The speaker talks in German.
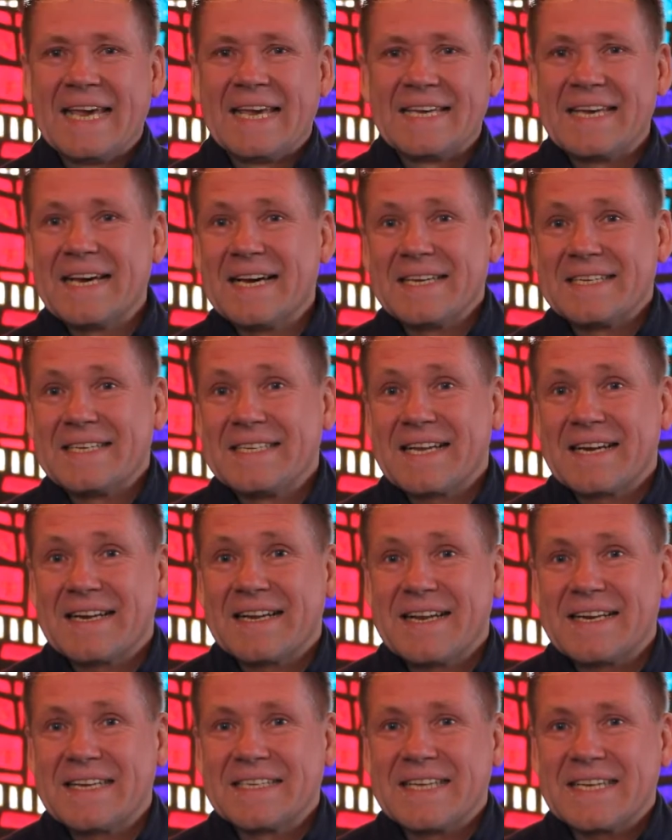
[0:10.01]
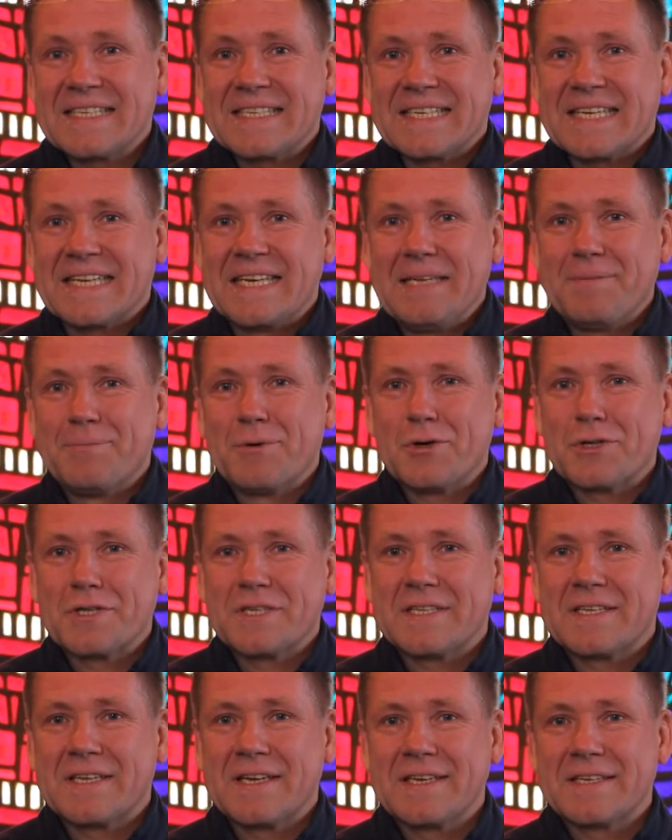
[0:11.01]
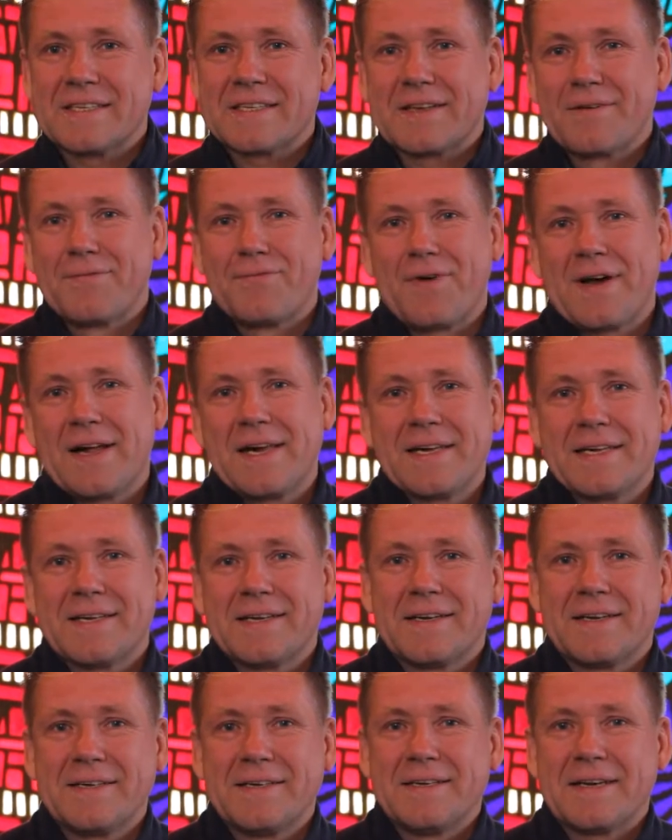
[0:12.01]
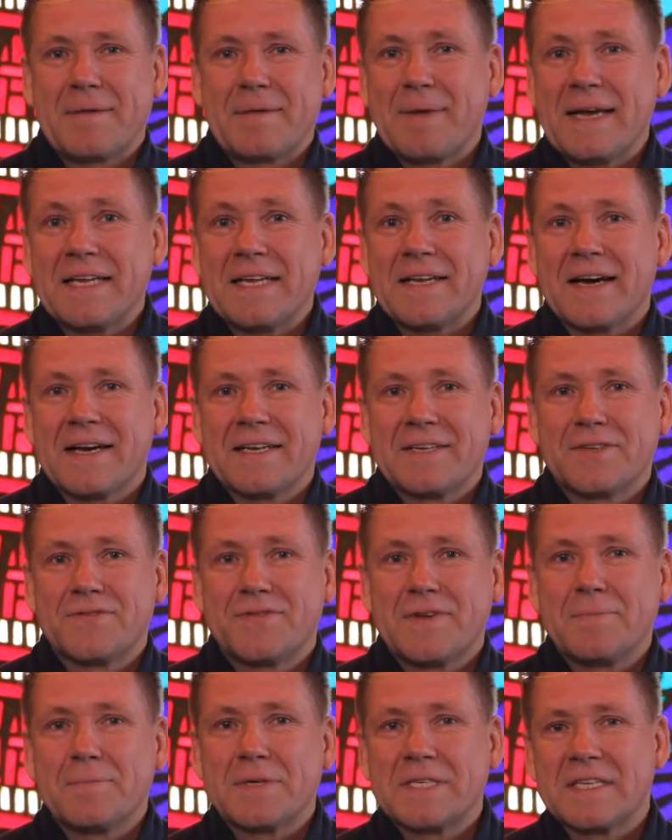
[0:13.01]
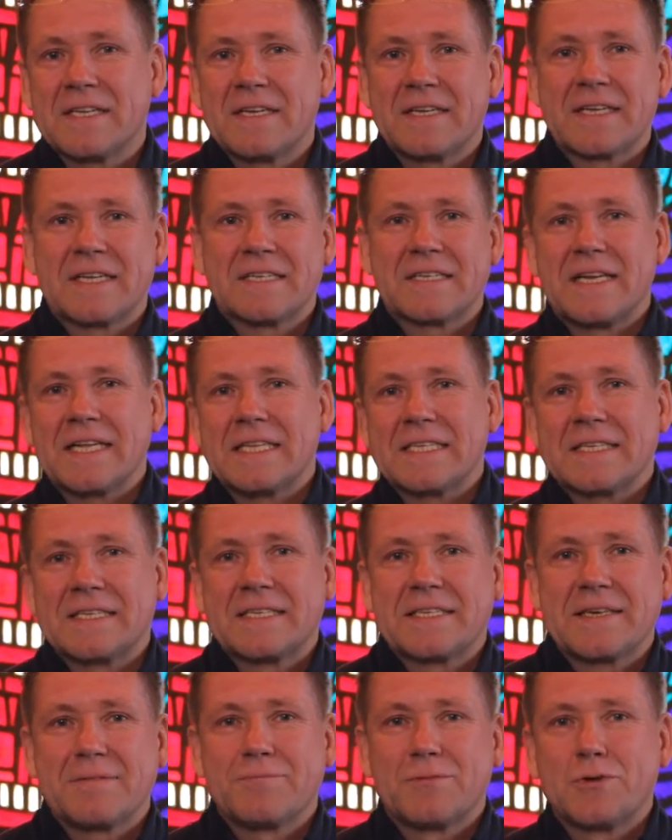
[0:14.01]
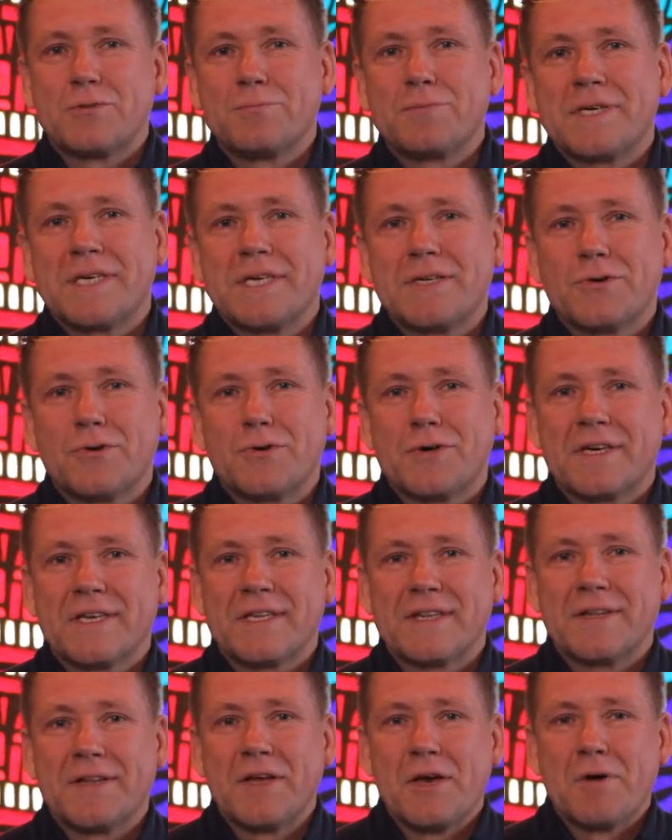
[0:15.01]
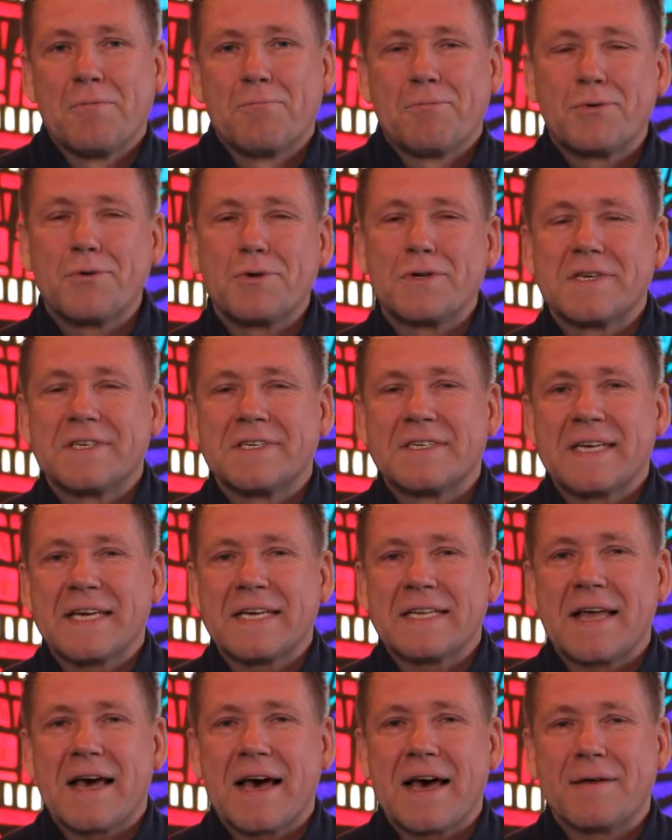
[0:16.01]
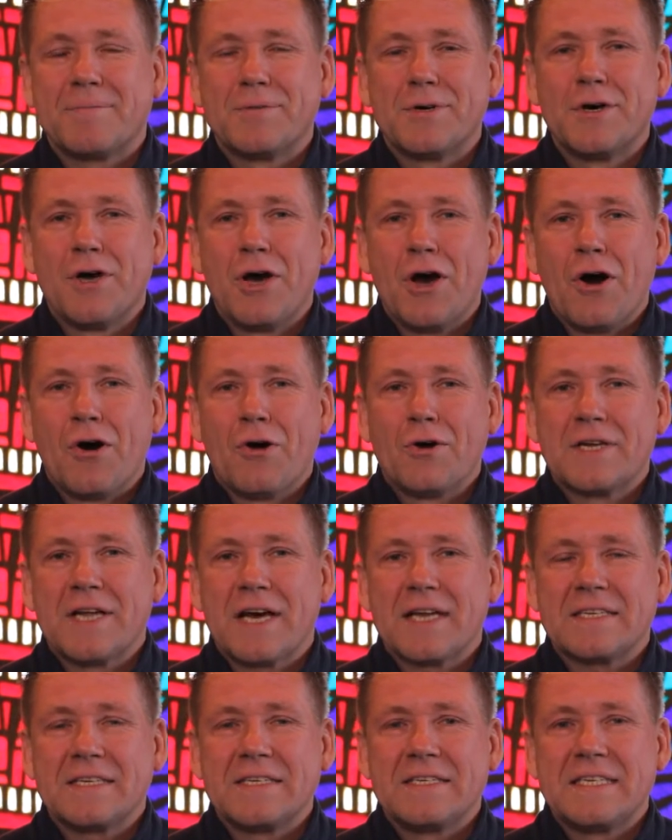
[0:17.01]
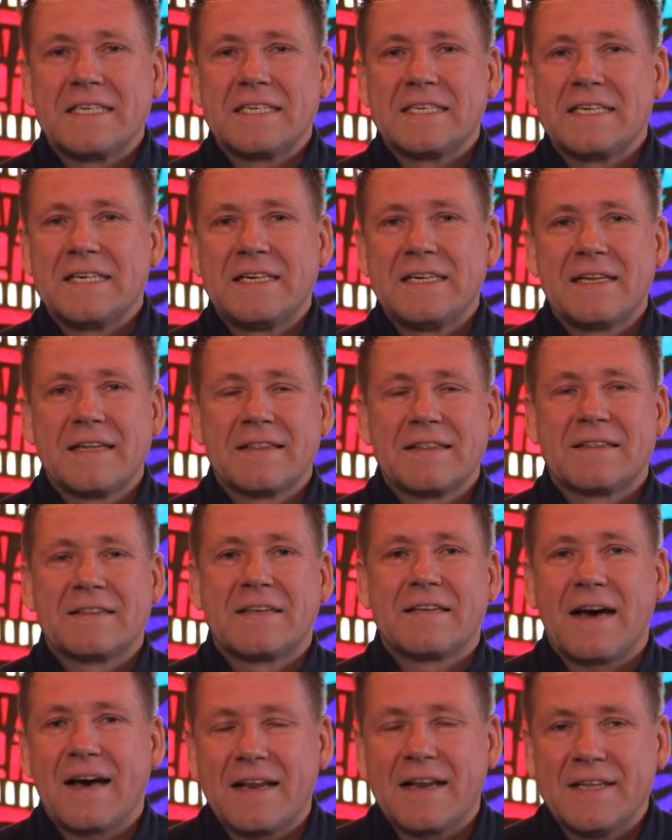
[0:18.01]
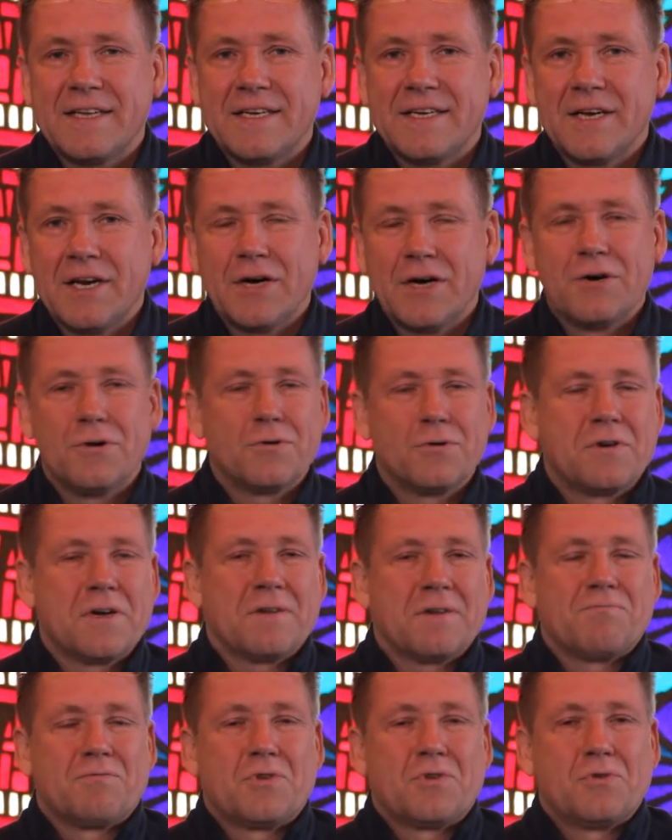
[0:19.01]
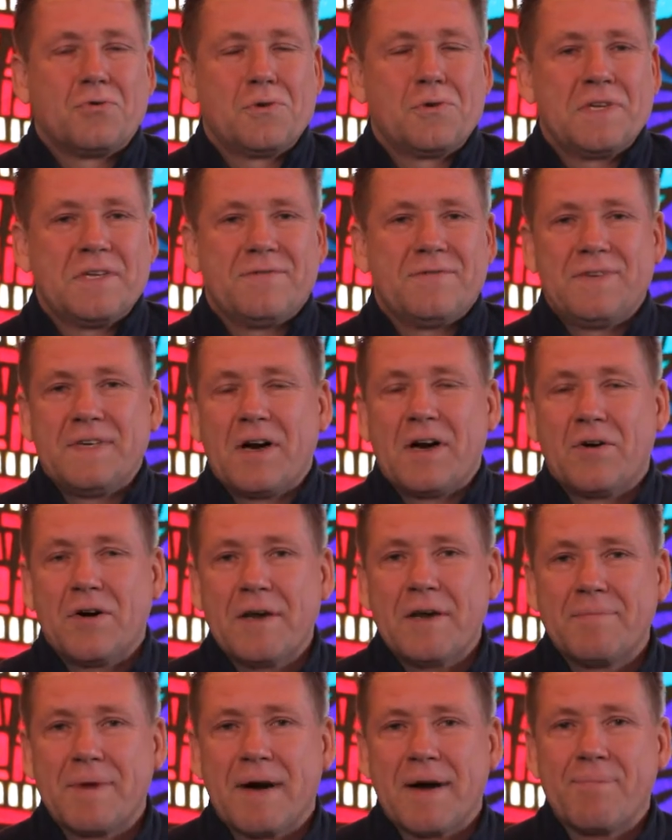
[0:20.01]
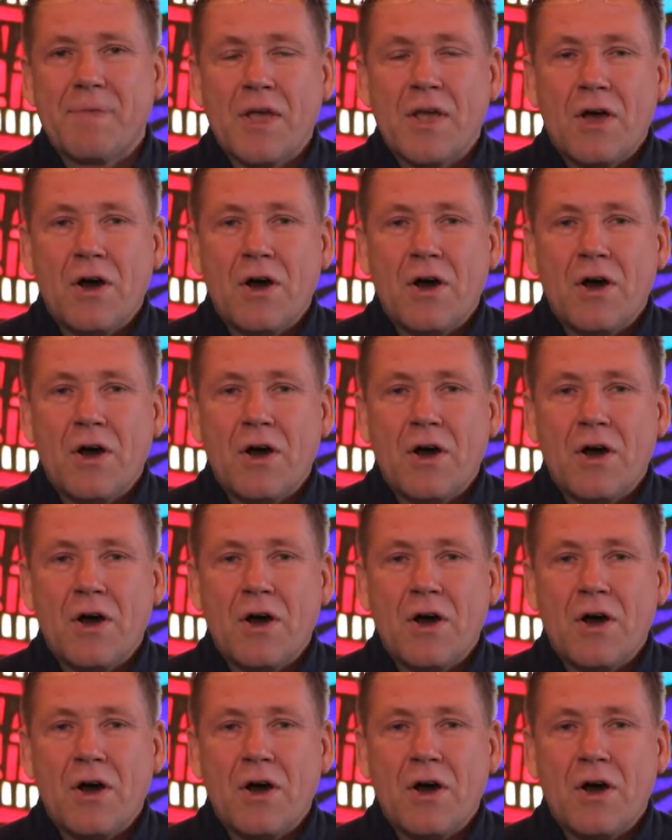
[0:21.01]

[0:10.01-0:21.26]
Ja, dieser kleine Satz, ich liebe uns, der ist gefallen äh, am Ende eines Filmes, den ich jetzt letztens im Zoom-Kino in Brühl gesehen habe und der hat den Titel Tully oder Tully, wie auch immer.